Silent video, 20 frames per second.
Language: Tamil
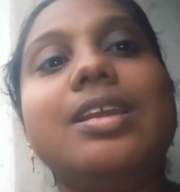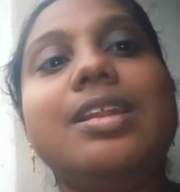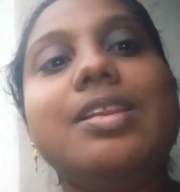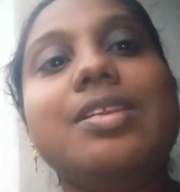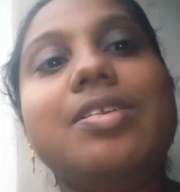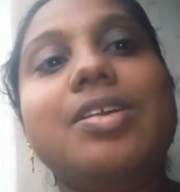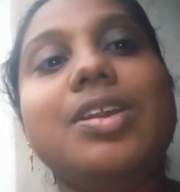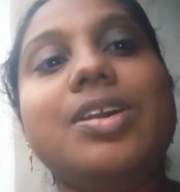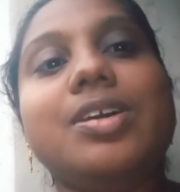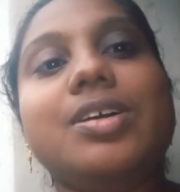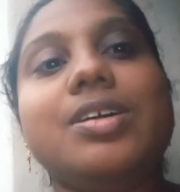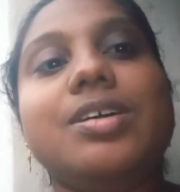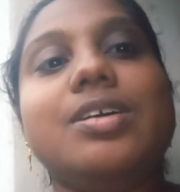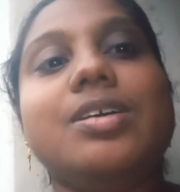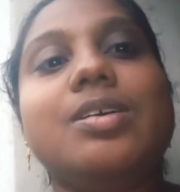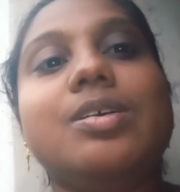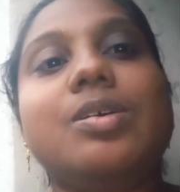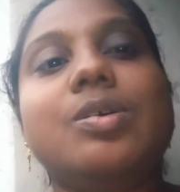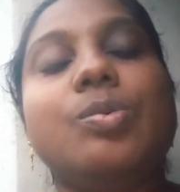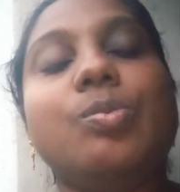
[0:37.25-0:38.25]
இன்றைக்கு
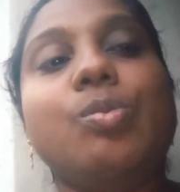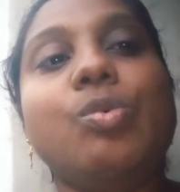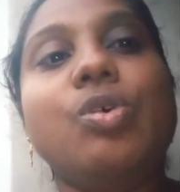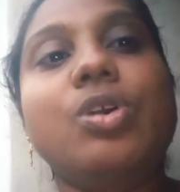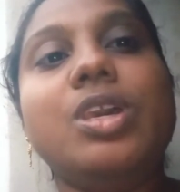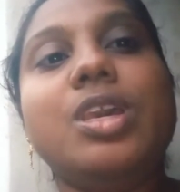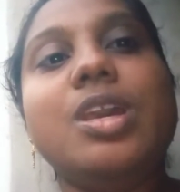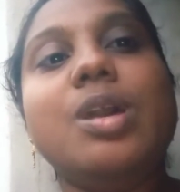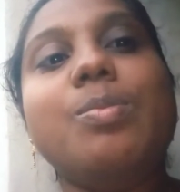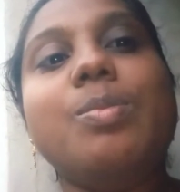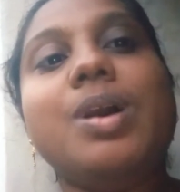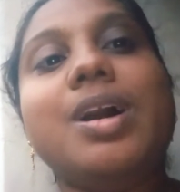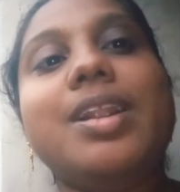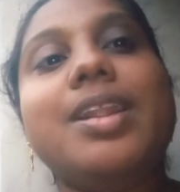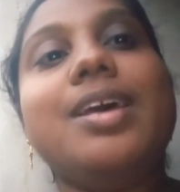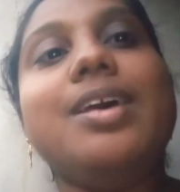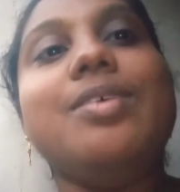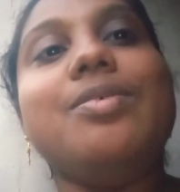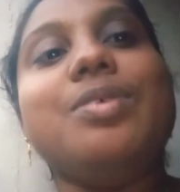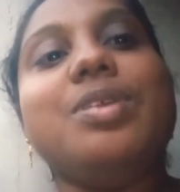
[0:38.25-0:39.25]

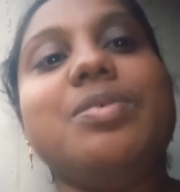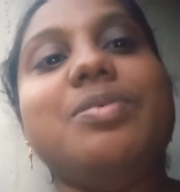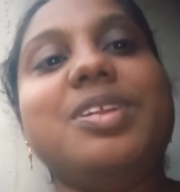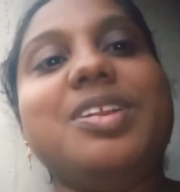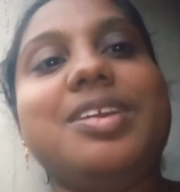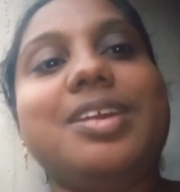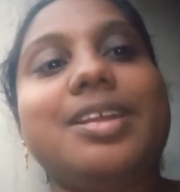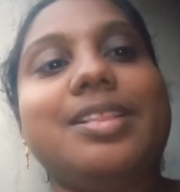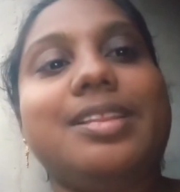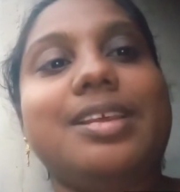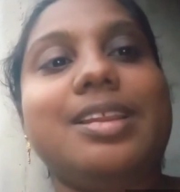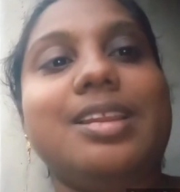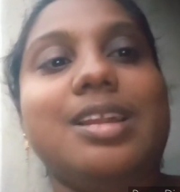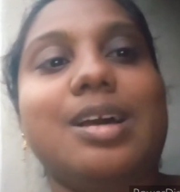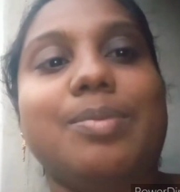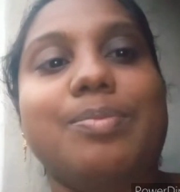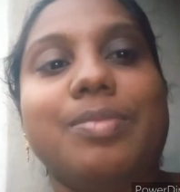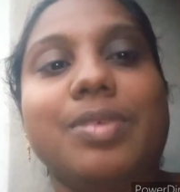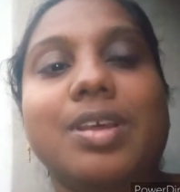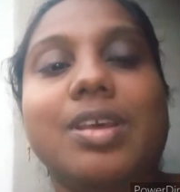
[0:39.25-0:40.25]
முக்கியமான ஒரு விஷயத்தை
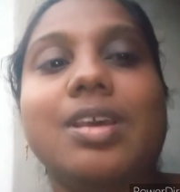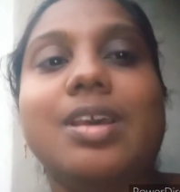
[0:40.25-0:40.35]
நாம்